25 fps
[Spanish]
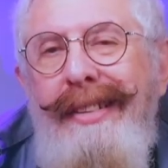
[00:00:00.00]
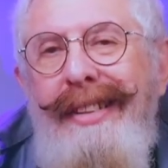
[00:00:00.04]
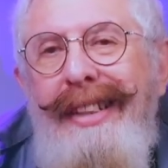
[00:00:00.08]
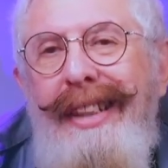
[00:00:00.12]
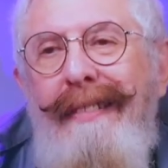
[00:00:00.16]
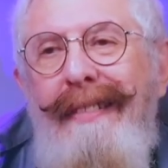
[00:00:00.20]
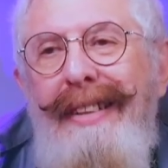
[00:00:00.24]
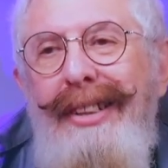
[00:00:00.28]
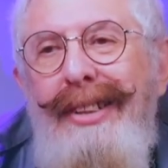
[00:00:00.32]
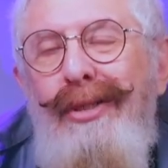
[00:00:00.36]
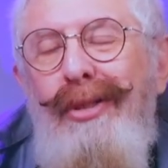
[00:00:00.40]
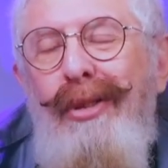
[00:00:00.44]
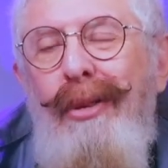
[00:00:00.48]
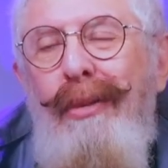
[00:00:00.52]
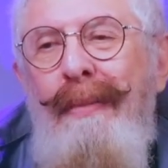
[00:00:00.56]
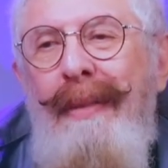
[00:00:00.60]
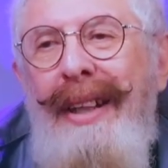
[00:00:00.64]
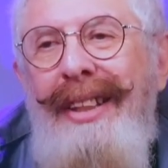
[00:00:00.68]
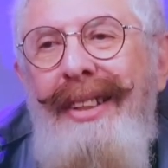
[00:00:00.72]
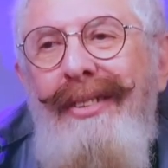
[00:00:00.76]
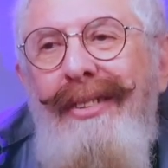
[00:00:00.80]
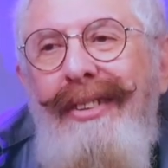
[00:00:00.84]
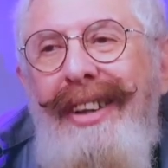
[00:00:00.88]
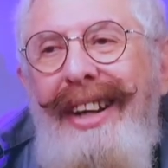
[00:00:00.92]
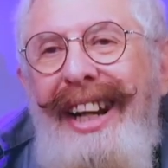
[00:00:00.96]
estabas
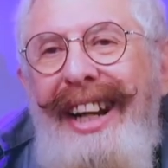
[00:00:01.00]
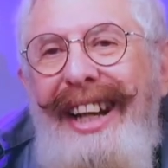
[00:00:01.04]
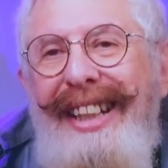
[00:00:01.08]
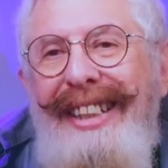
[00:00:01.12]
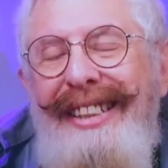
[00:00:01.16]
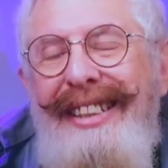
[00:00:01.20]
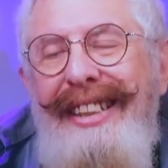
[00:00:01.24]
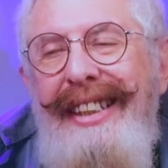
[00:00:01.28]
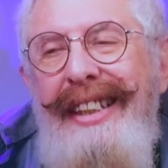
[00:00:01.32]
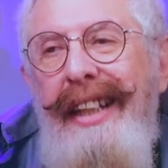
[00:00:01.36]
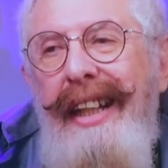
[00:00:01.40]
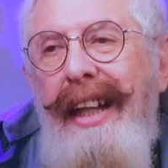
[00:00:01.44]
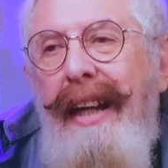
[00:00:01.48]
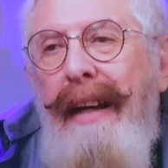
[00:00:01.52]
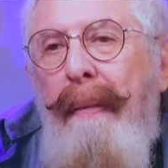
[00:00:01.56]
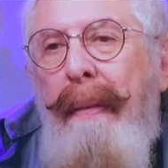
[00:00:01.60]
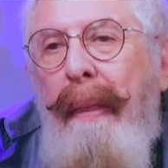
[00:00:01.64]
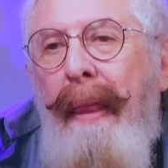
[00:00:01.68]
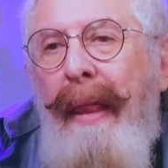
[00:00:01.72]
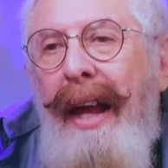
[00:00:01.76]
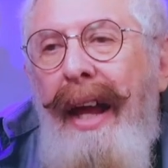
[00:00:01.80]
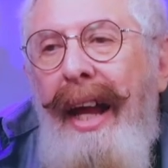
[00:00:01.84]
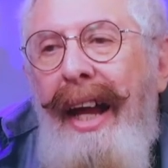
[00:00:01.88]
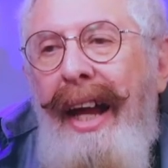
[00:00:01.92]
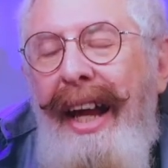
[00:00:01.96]
tomando clase
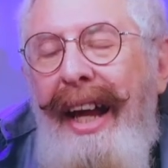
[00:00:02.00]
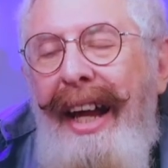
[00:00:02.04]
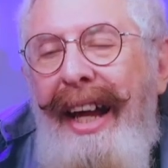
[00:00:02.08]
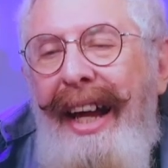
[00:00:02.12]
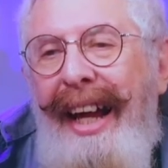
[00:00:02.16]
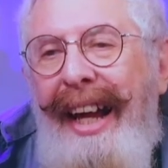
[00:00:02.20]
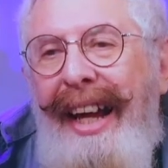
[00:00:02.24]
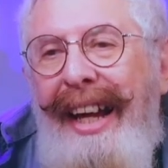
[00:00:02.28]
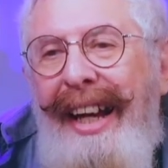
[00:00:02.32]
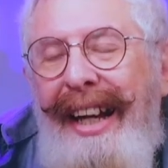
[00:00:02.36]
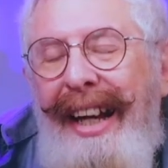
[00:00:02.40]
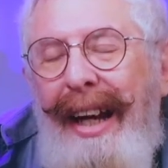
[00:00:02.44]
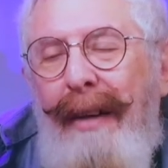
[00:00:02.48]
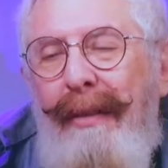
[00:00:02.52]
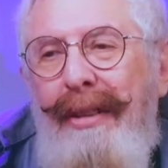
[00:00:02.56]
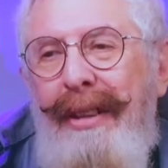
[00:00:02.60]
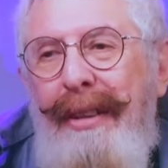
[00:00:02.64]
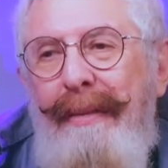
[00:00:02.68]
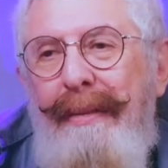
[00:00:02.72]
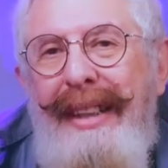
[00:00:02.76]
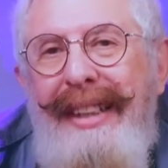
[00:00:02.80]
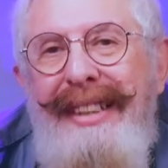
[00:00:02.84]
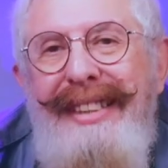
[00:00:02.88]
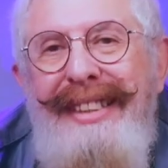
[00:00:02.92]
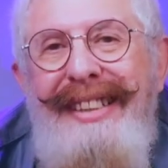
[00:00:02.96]
en la
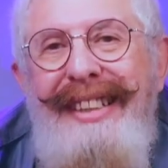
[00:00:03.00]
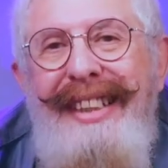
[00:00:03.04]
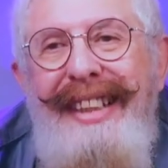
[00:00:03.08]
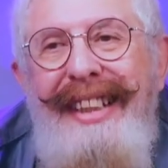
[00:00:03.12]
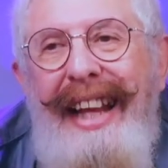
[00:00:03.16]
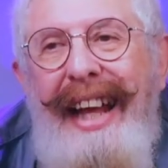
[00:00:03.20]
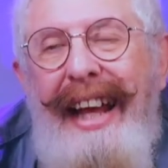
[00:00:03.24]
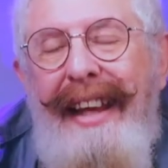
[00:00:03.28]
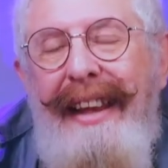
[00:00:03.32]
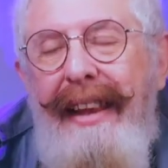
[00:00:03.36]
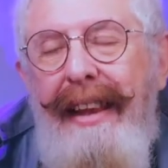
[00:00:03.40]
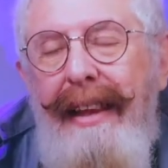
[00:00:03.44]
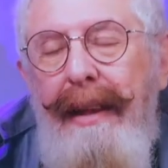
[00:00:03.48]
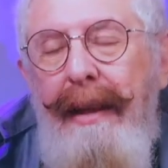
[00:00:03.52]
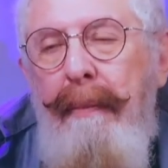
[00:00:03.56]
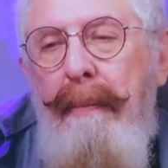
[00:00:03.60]
universidad.